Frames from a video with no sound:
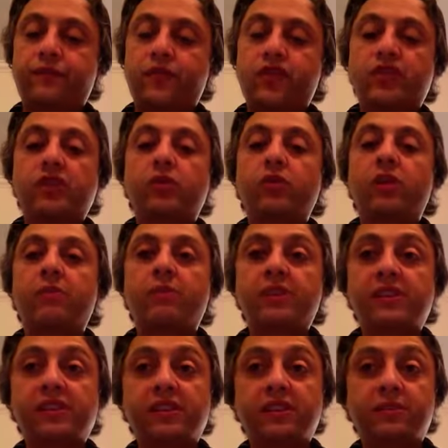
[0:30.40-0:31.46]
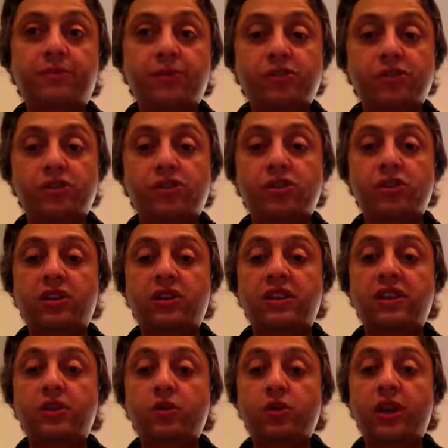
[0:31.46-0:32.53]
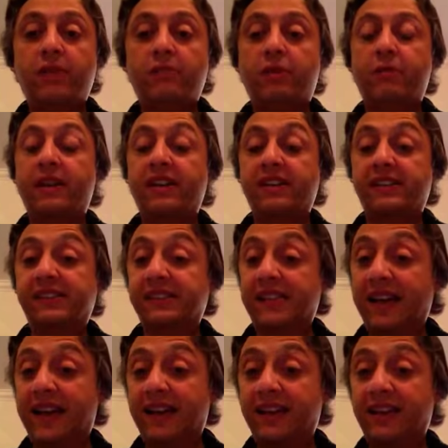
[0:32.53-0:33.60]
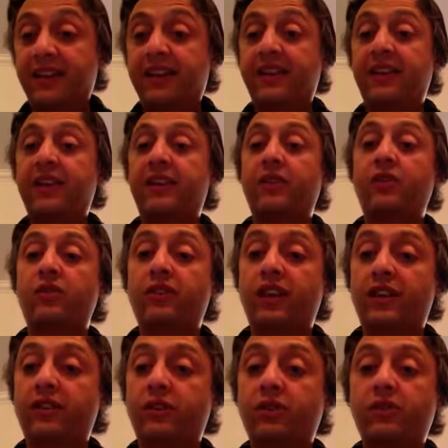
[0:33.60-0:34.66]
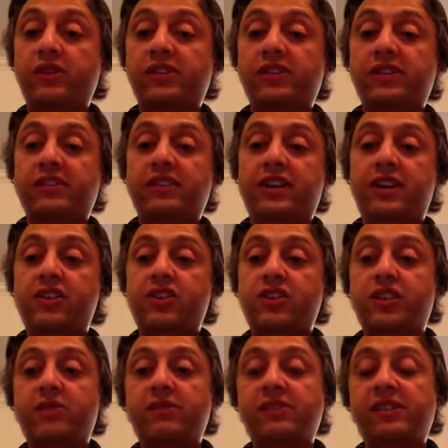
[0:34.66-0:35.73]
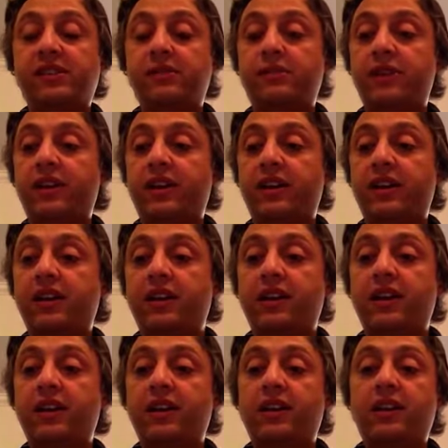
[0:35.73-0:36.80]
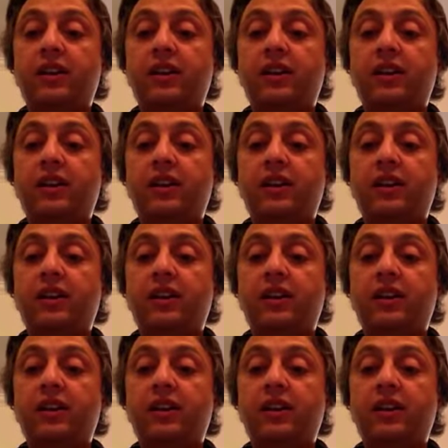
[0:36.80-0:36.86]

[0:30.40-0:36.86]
c'è stata una presa di posizione degli ulema pakistani che condannano questa strage che mi sembra eh,